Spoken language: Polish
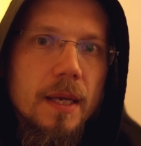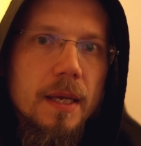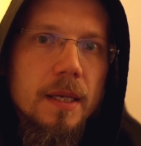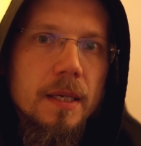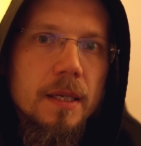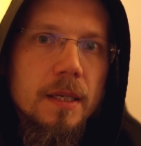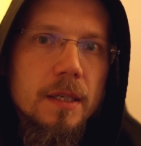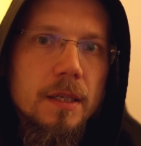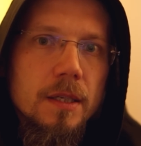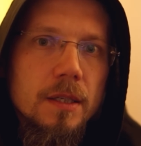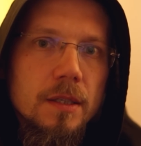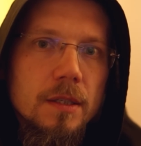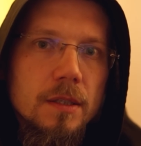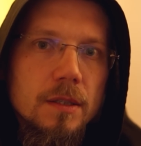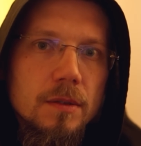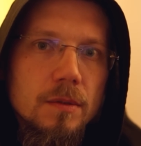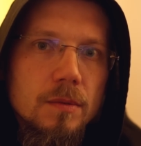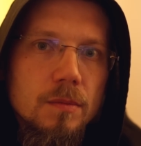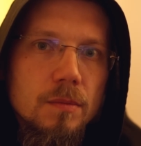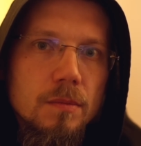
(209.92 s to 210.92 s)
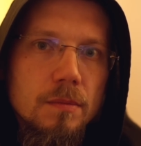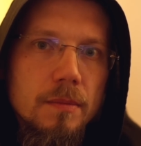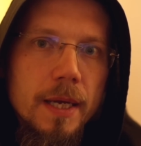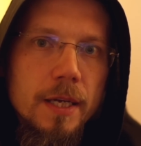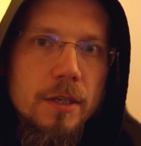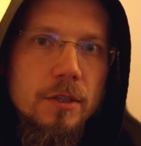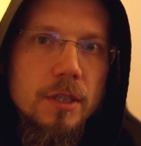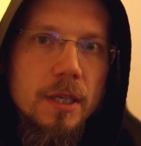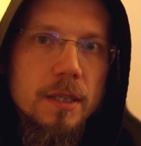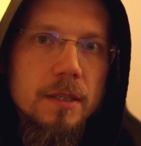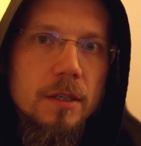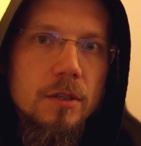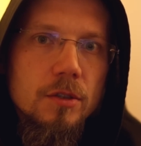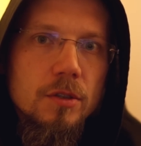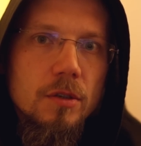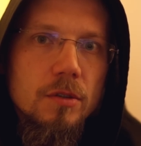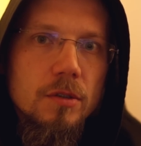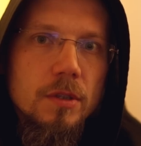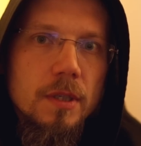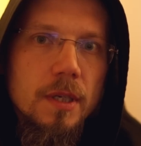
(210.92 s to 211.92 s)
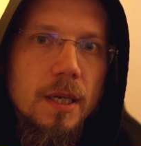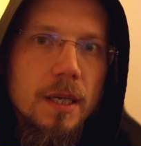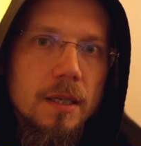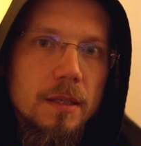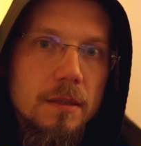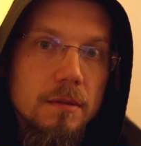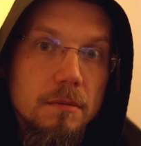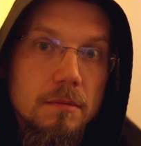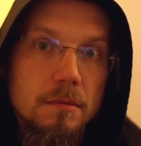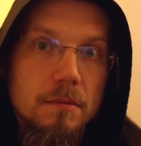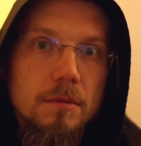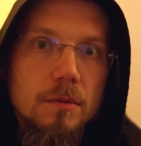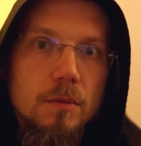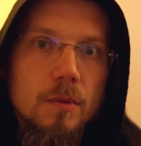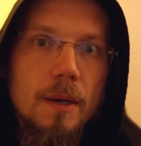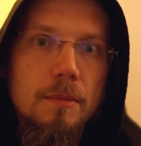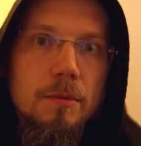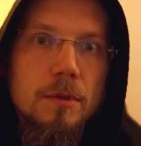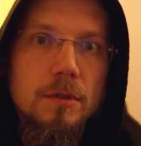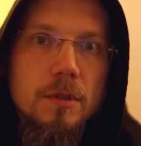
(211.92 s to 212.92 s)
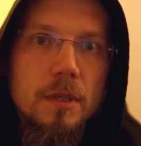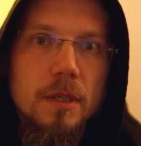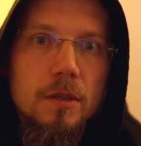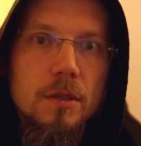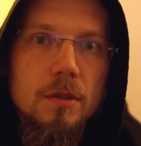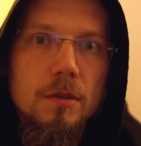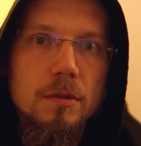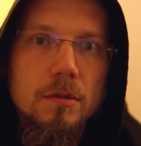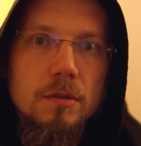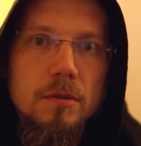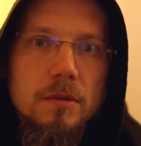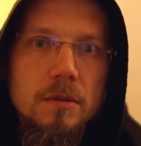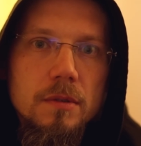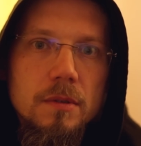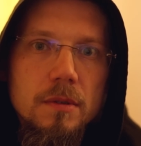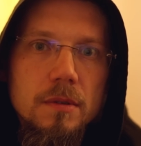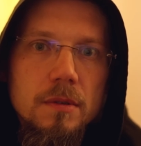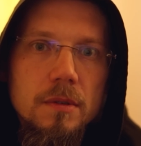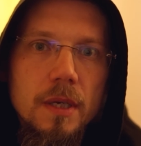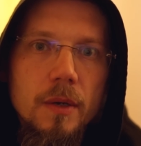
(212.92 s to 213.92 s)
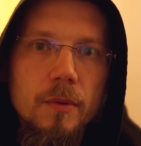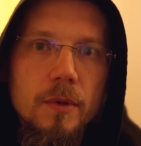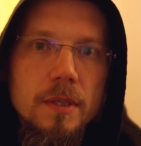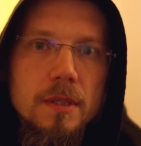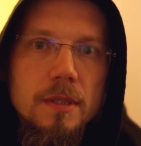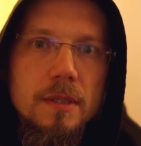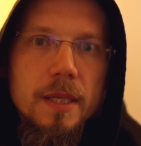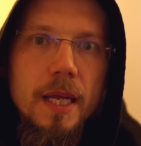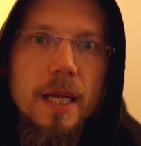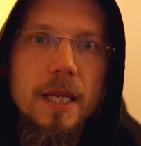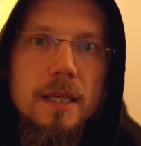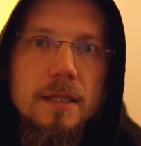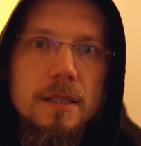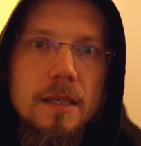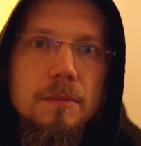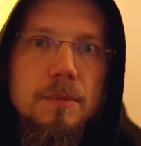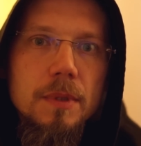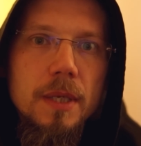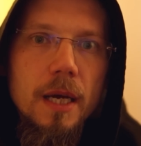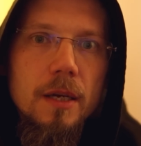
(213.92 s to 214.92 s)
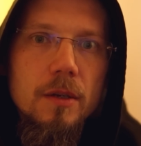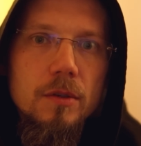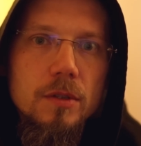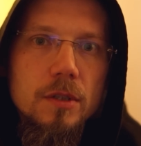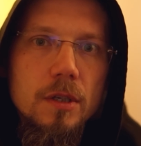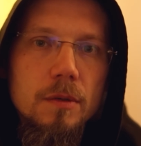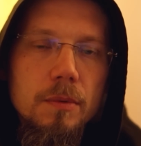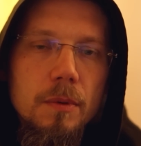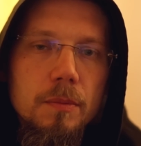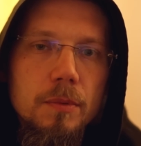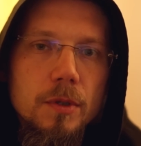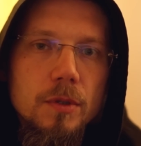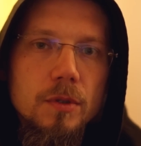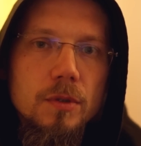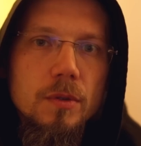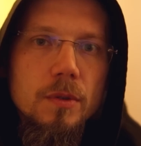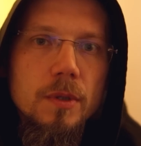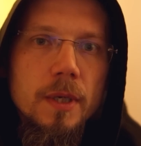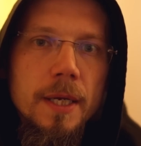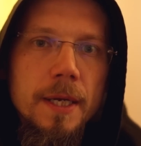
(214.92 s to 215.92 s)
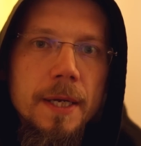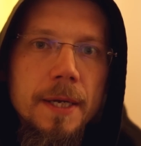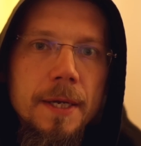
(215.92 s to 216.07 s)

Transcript: y, męża tej żony, ale łamiąc jego całe istnienie, zabijając go po prostu.